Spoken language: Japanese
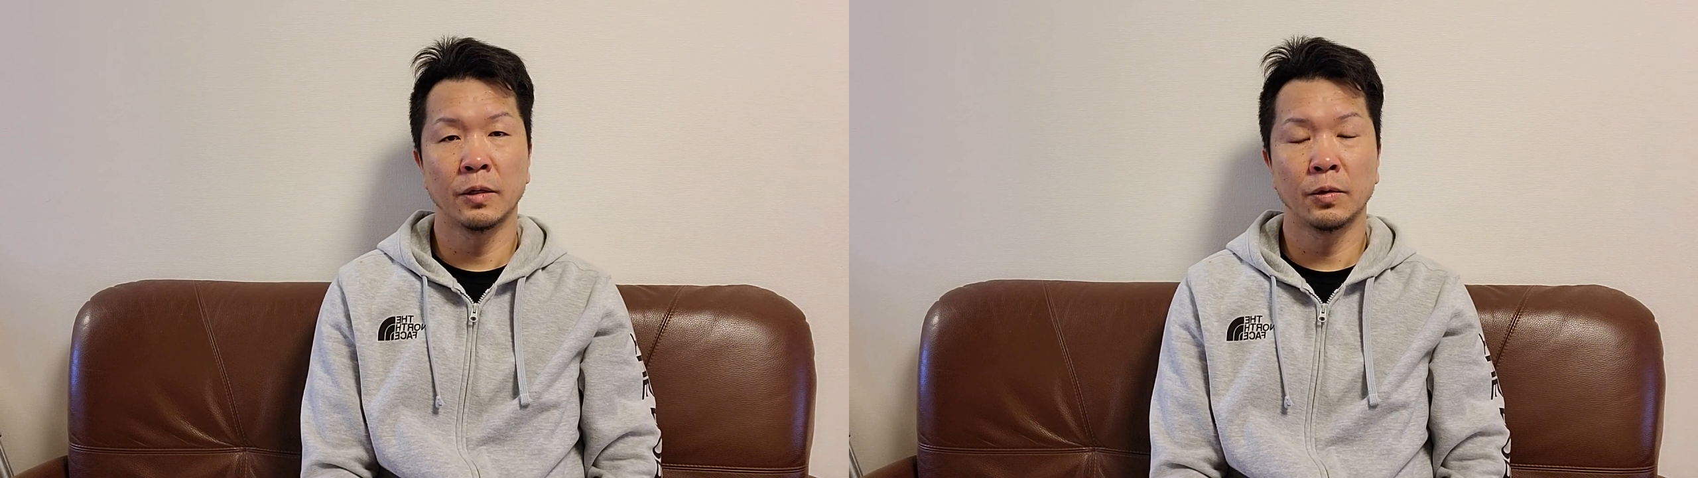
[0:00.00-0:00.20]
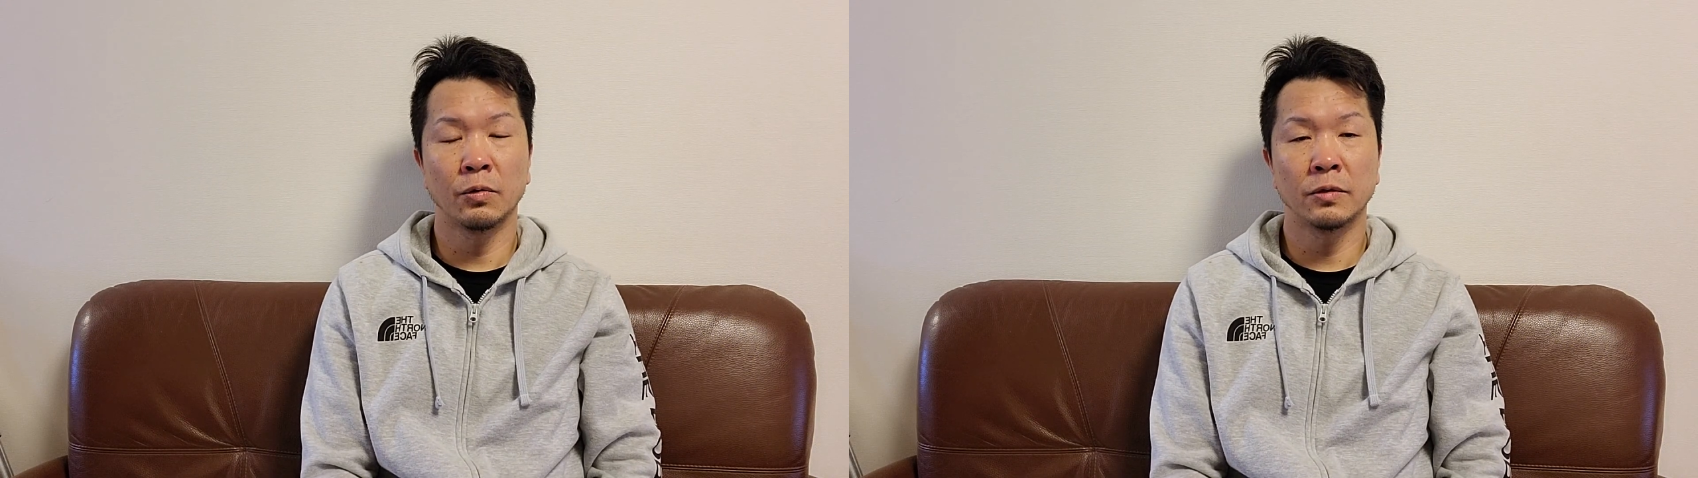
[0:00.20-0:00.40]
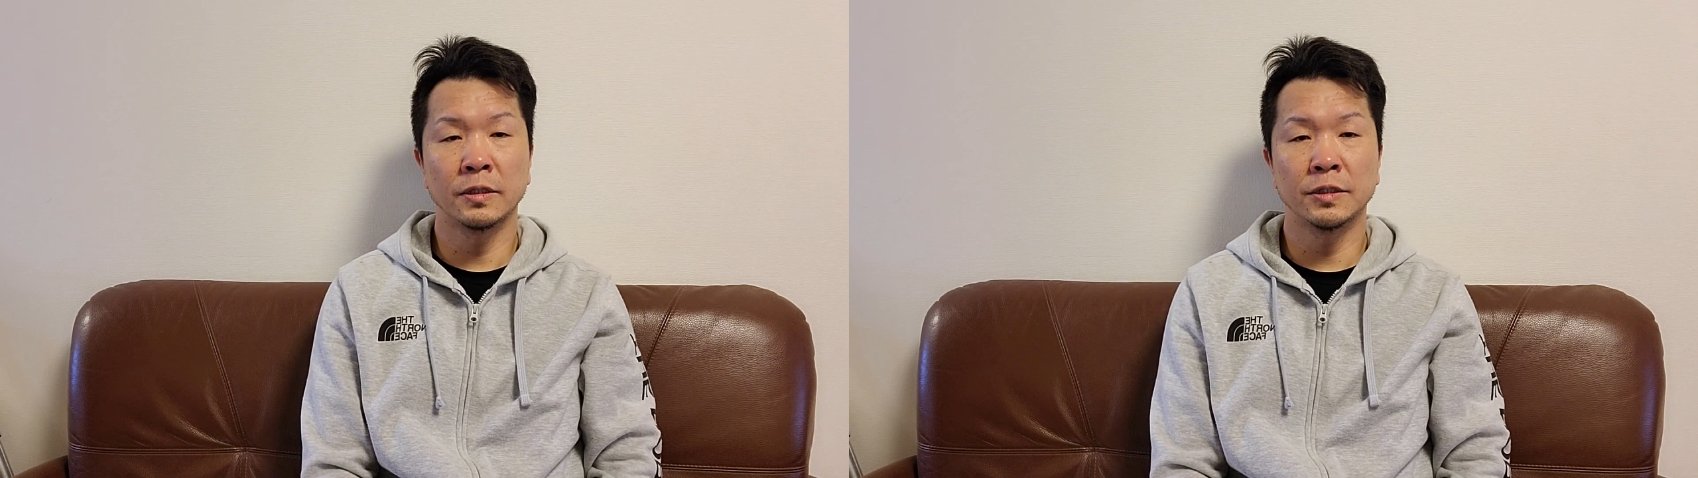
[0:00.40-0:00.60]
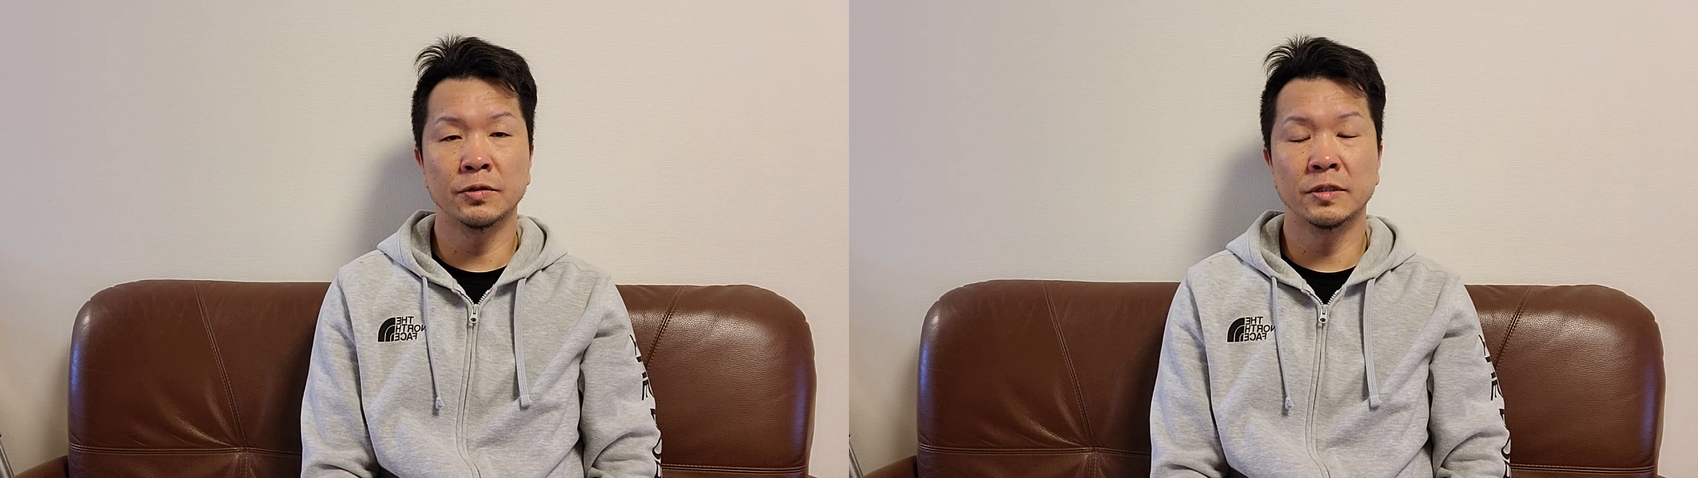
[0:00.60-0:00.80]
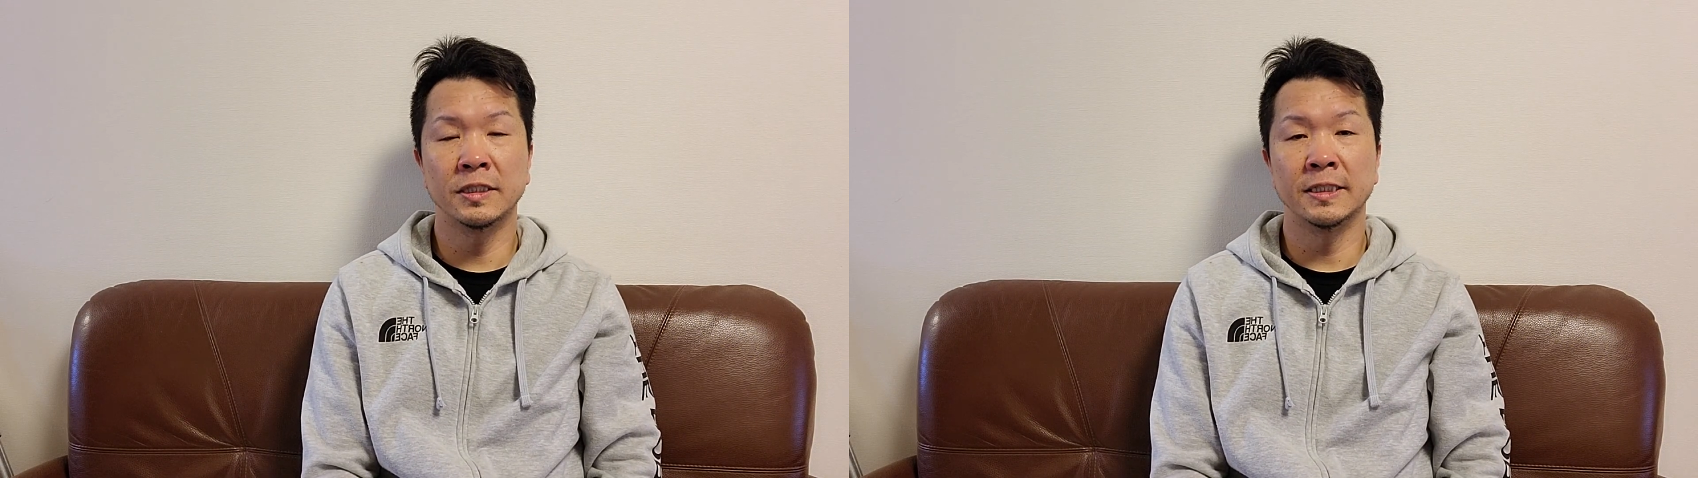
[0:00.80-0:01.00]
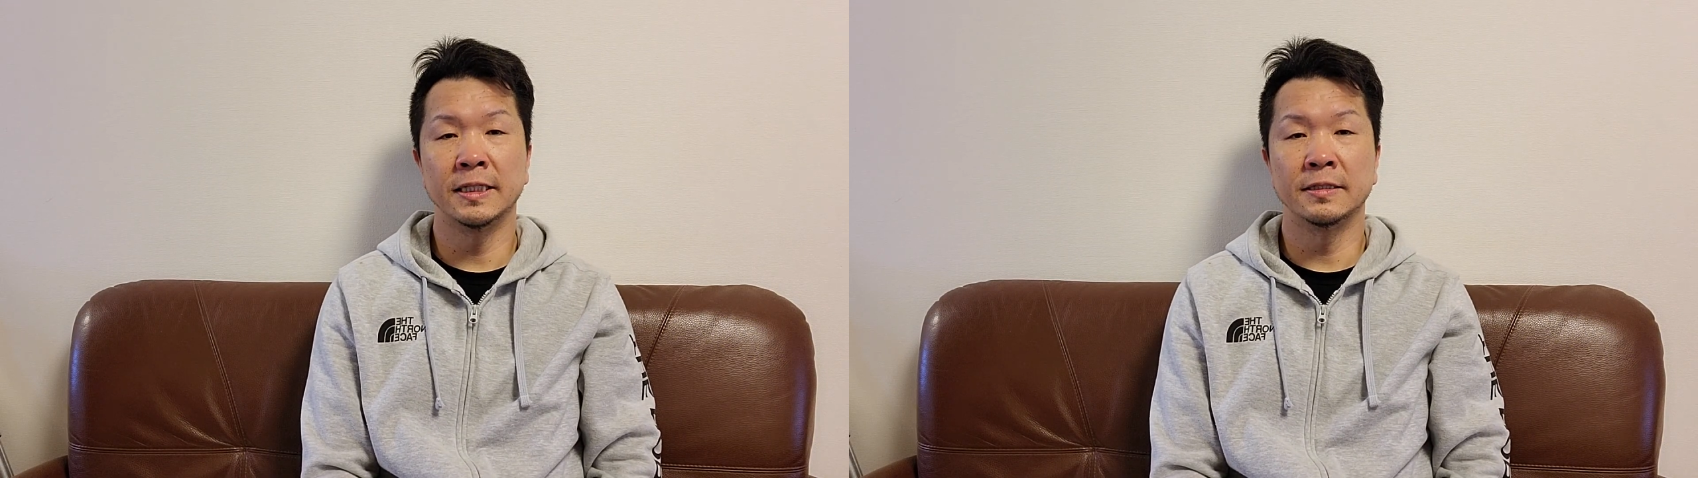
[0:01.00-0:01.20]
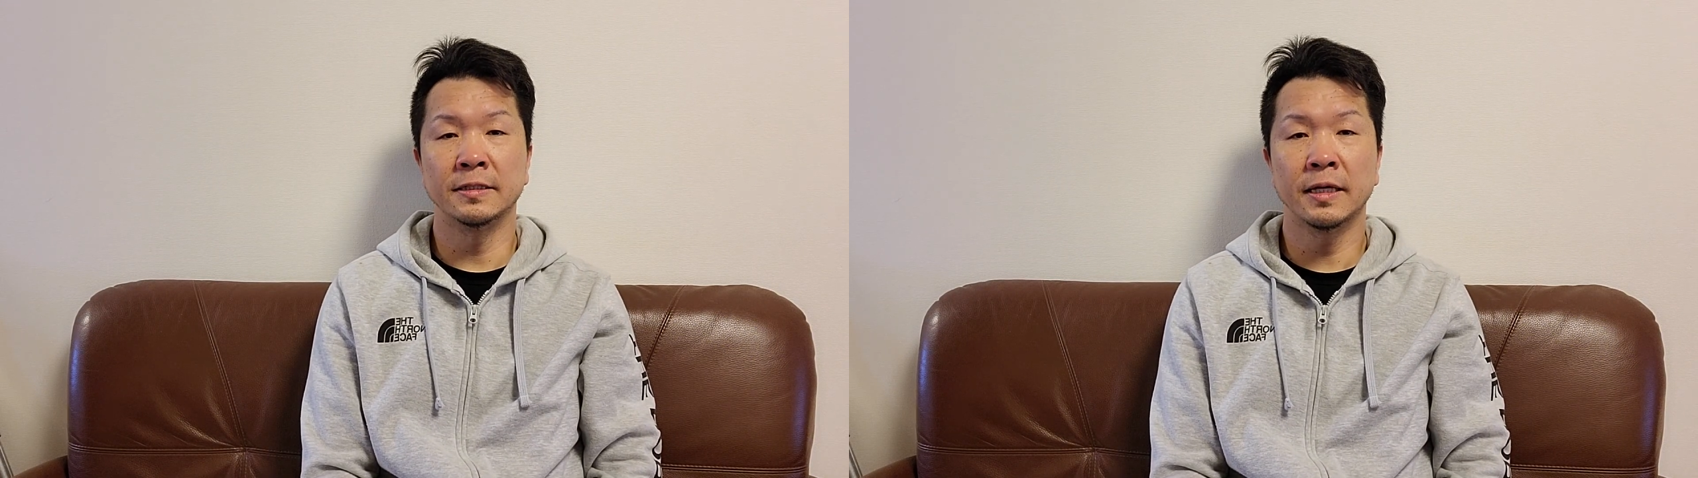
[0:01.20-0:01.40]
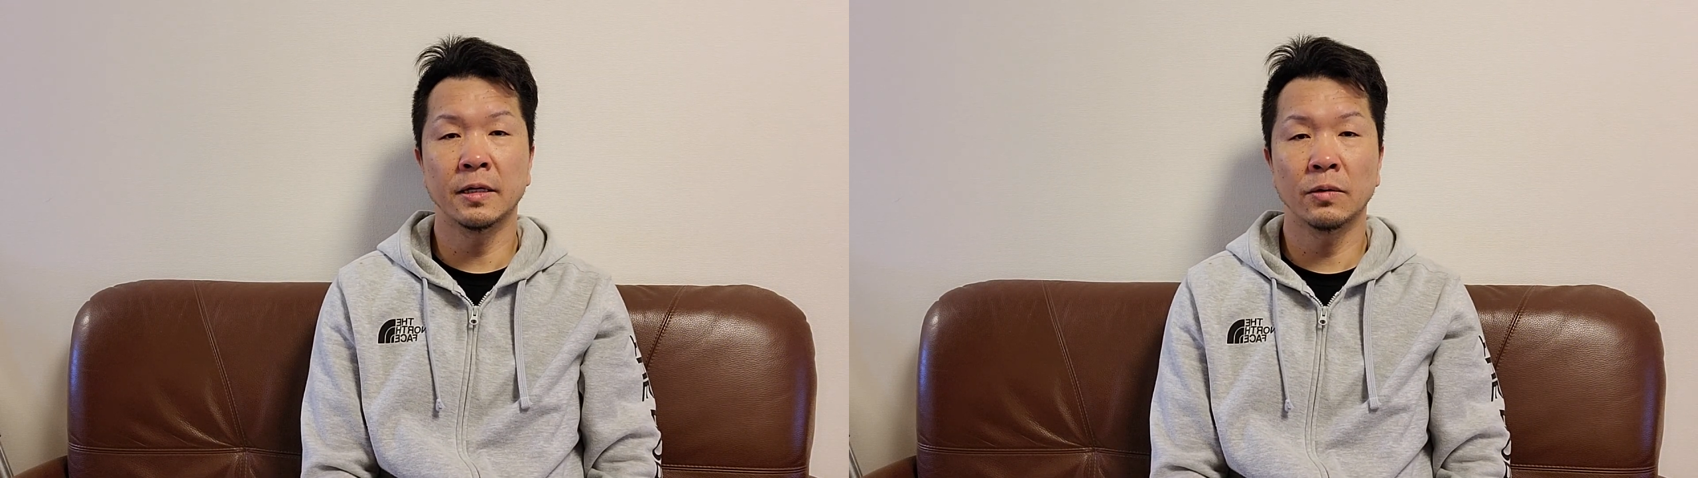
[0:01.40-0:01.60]
夜20時にで
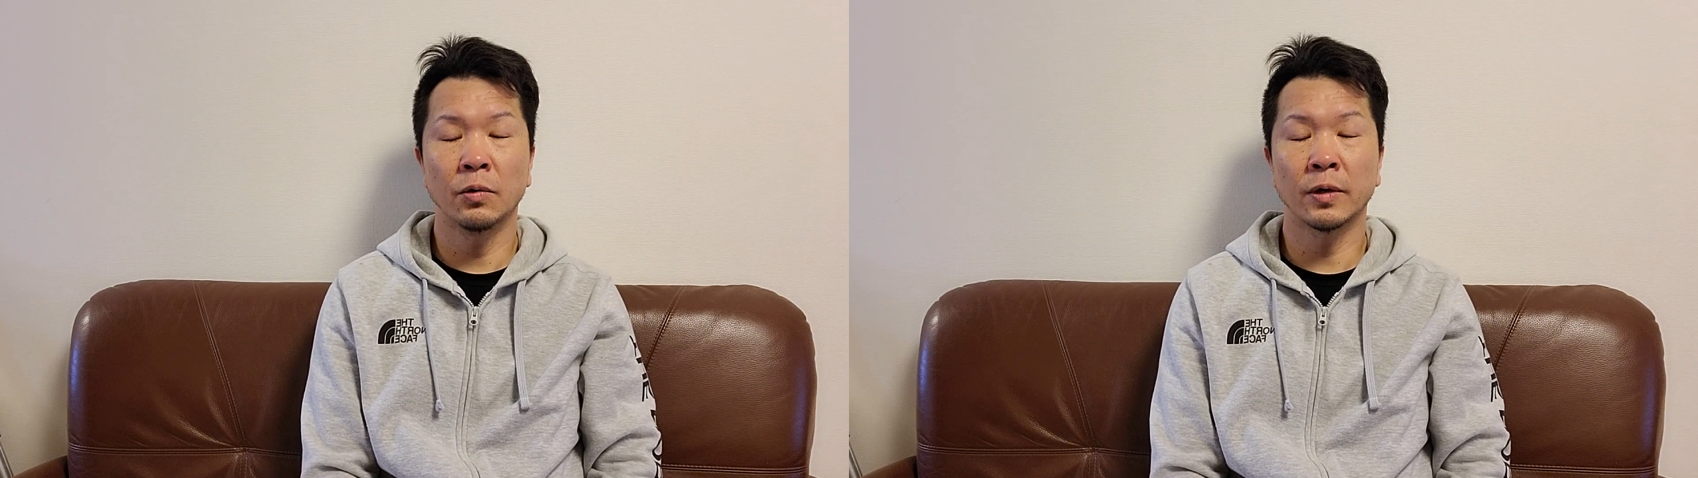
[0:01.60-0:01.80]
すね、